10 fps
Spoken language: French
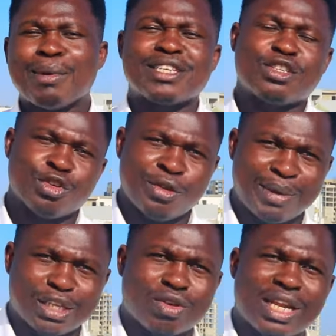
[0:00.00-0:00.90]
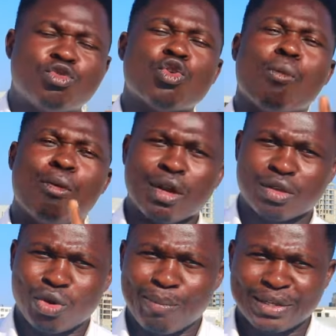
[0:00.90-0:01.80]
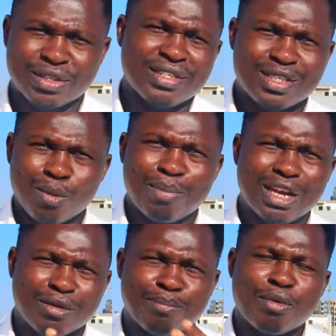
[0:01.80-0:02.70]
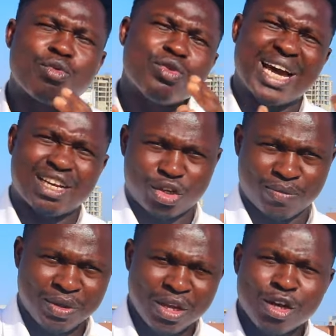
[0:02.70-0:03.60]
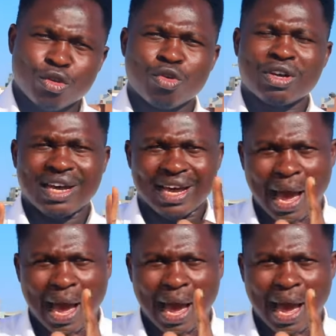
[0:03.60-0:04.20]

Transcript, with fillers: n'es pas ce genre de personne-là, tu es au bon endroit parce qu'ici, on parle de beaucoup d'argent. Donc,